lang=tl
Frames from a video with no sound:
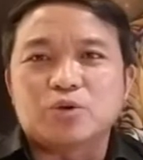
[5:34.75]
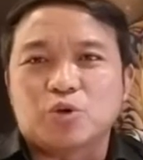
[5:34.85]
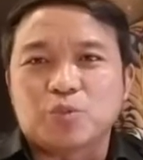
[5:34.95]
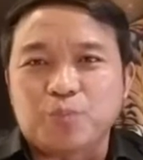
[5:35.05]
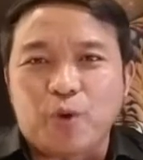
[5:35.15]

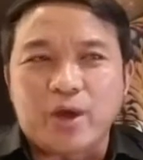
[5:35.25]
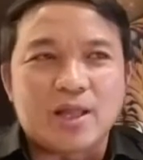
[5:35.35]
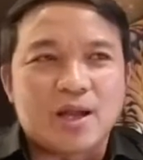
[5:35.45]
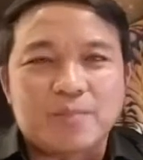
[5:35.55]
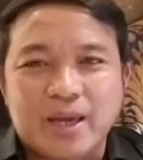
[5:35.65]
Sugpuin
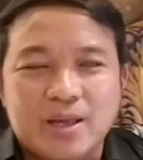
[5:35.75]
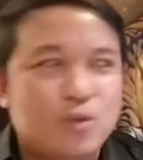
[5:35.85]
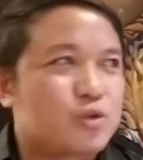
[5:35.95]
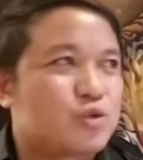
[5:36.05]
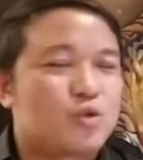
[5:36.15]
ang
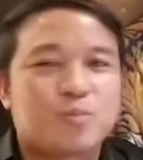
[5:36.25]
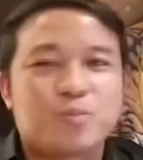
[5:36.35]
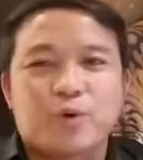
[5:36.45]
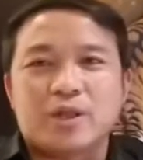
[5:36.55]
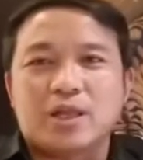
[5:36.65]
virus.
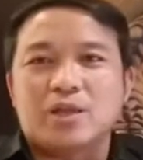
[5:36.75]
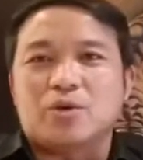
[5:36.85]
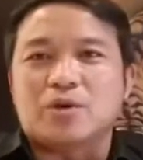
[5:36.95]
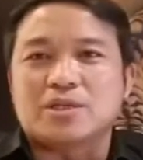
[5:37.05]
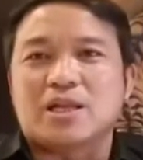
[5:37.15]
Sugpuin
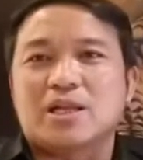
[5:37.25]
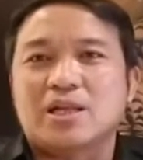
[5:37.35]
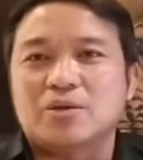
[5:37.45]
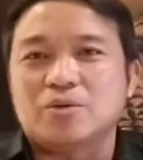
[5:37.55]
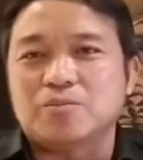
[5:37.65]
ninyo ang
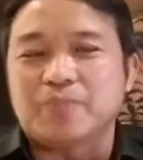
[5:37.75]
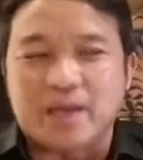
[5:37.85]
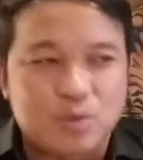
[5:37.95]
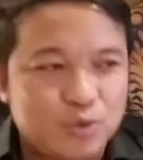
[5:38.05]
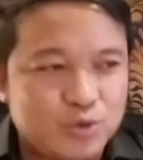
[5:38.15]
sarili nyong
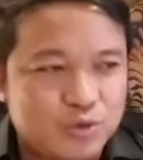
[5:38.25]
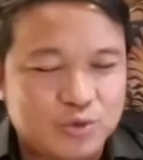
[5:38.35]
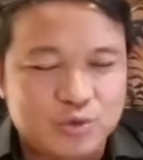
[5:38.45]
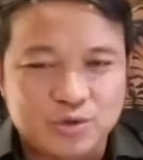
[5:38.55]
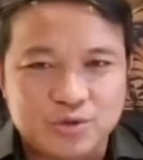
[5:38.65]
virus.
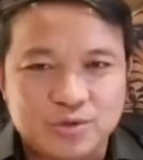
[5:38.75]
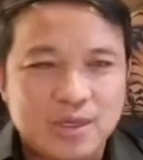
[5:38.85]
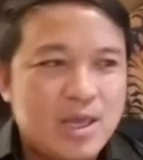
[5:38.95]
Yun yun.